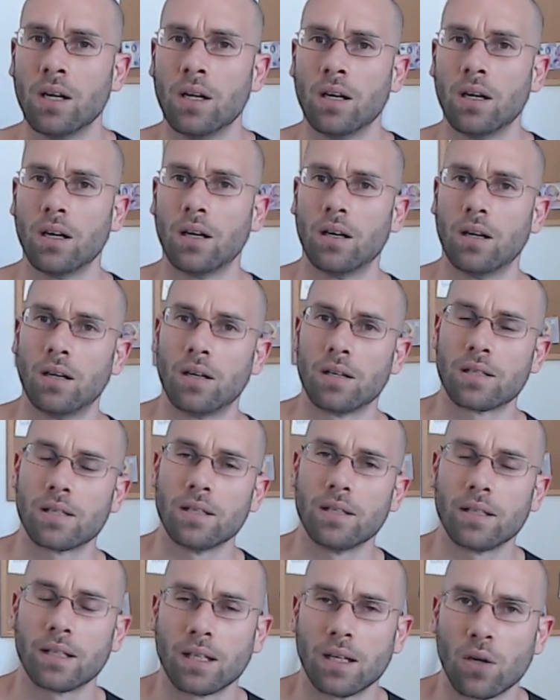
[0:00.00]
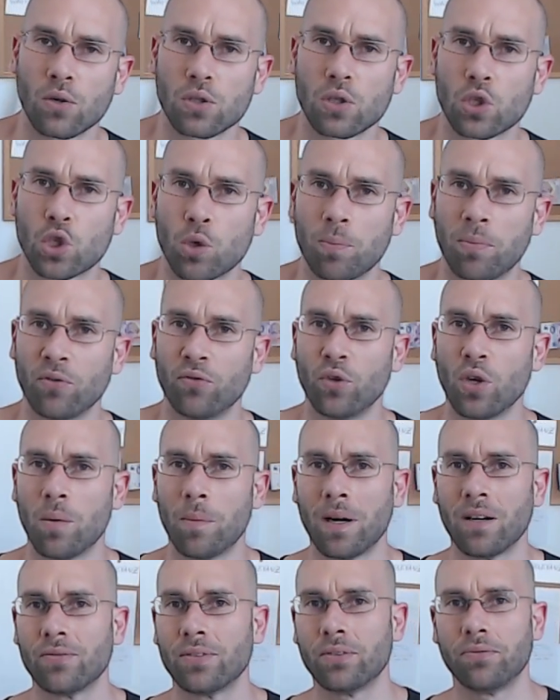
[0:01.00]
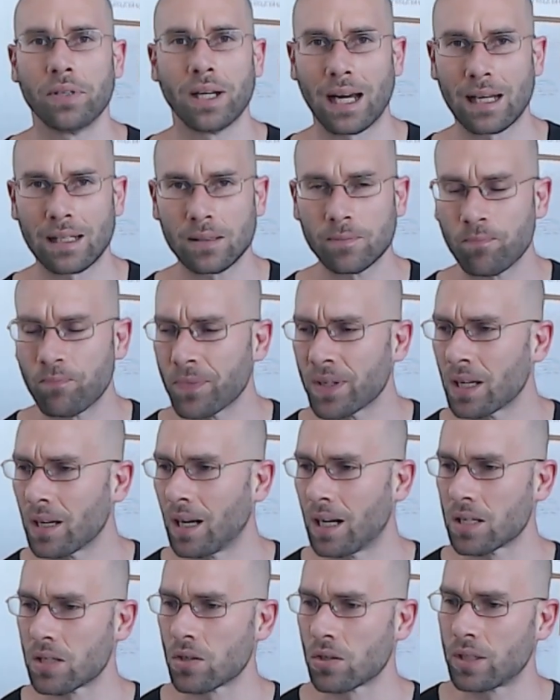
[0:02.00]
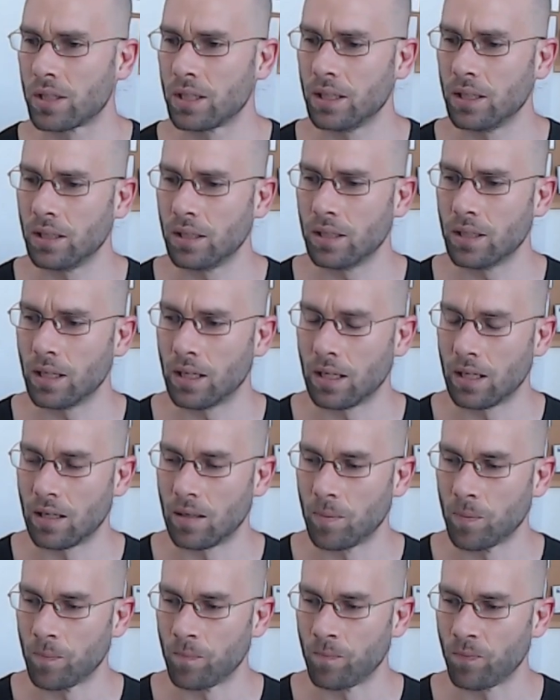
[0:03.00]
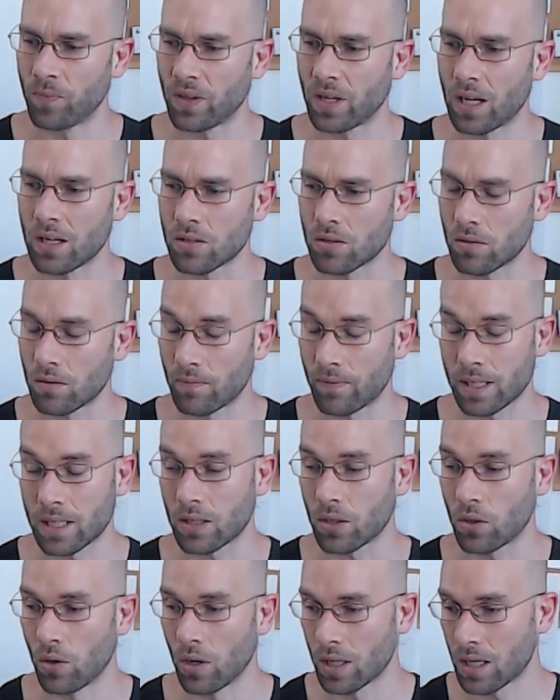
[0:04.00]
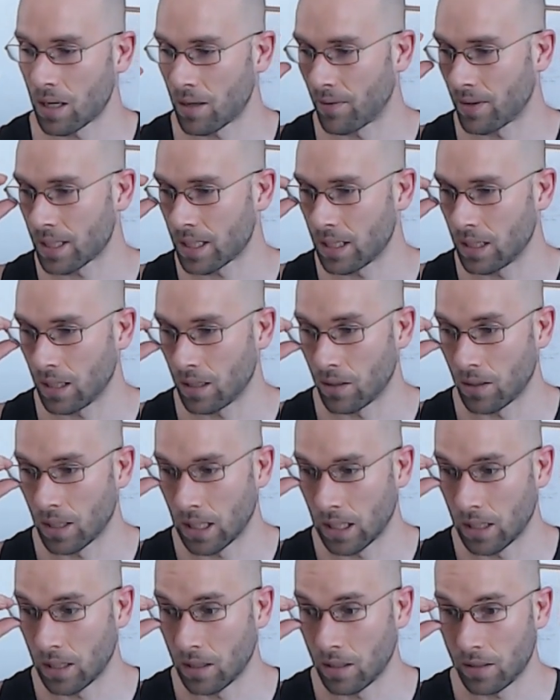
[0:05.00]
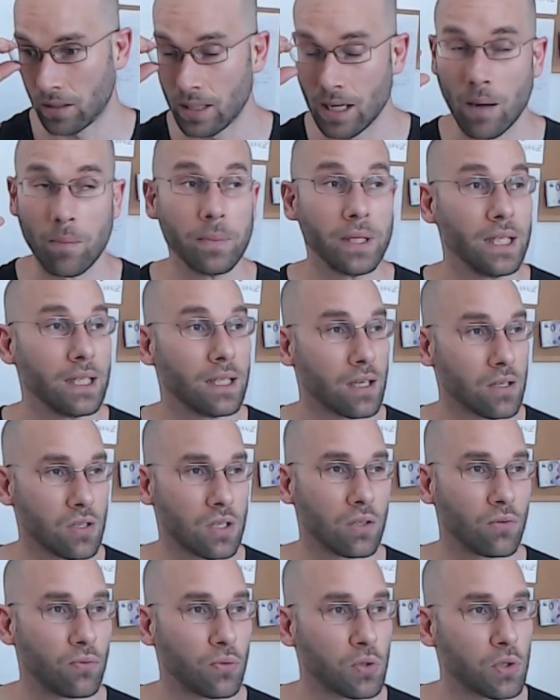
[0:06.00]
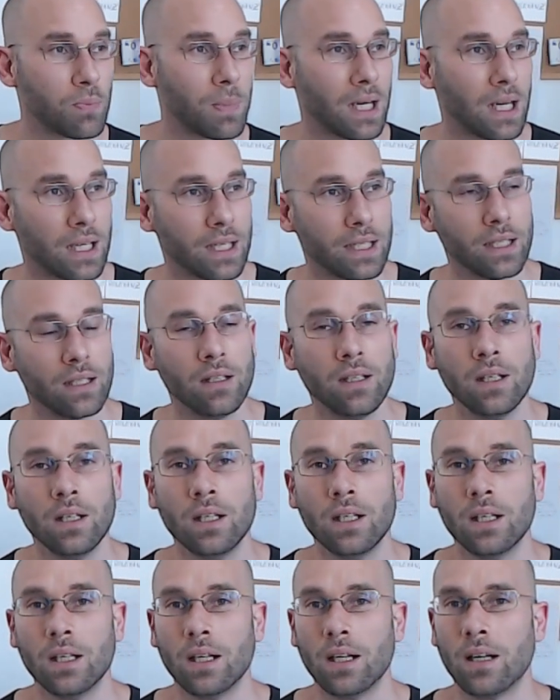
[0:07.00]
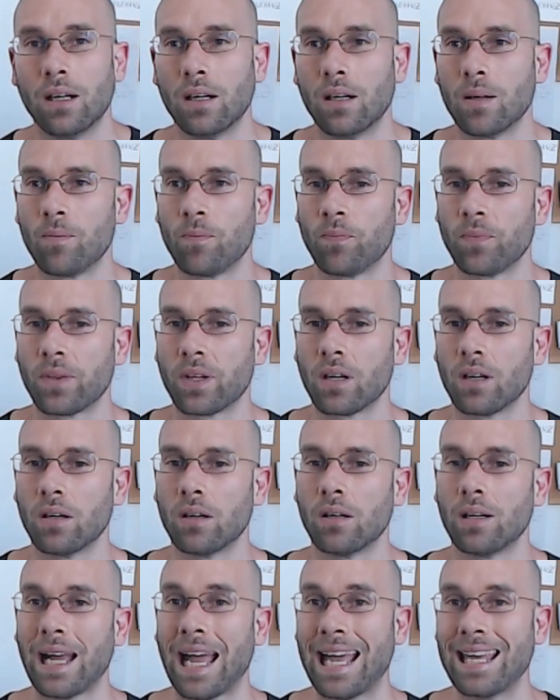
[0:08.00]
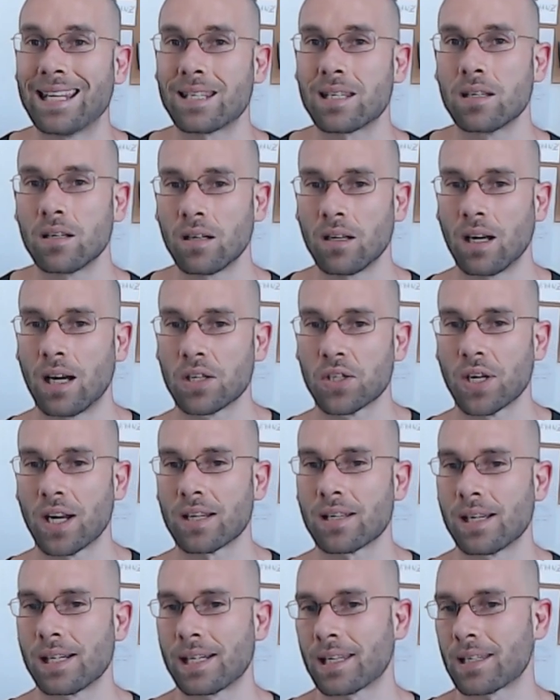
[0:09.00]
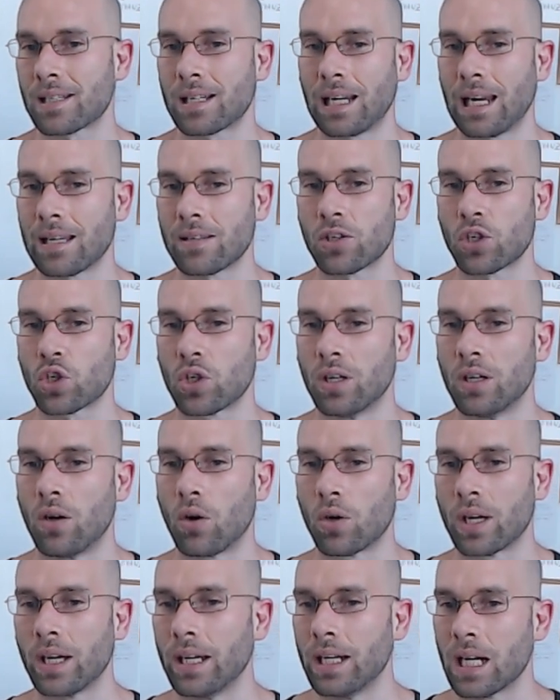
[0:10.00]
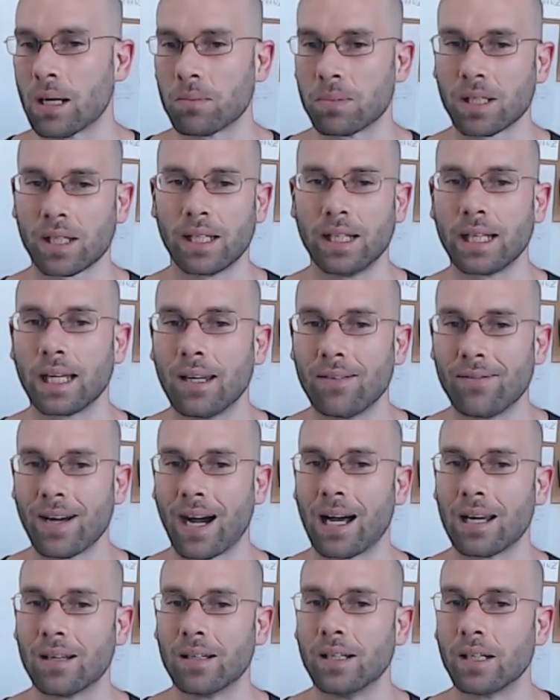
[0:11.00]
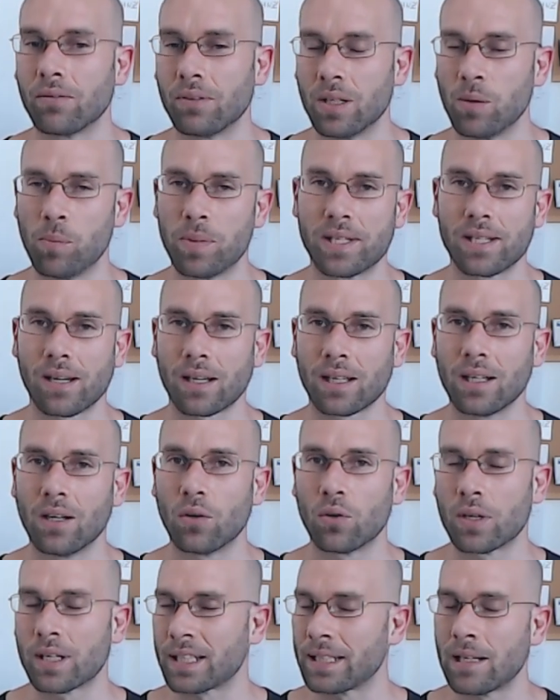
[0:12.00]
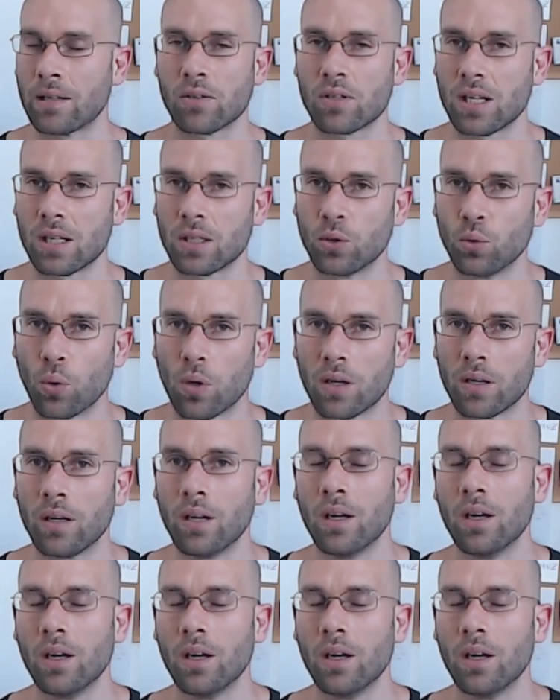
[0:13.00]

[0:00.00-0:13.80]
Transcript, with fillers: äh, sind die genauso Schippewürmer wie wir alle. Also die, ähm, also was ich gehört habe, was hier äh, die Amin, also die Fußballer hier, ähm, äh, essen. Also das ist halt das klassische, okay, nach dem Training gehen wir alle irgendwie in die Pizzeria und knallen uns halt Nudeln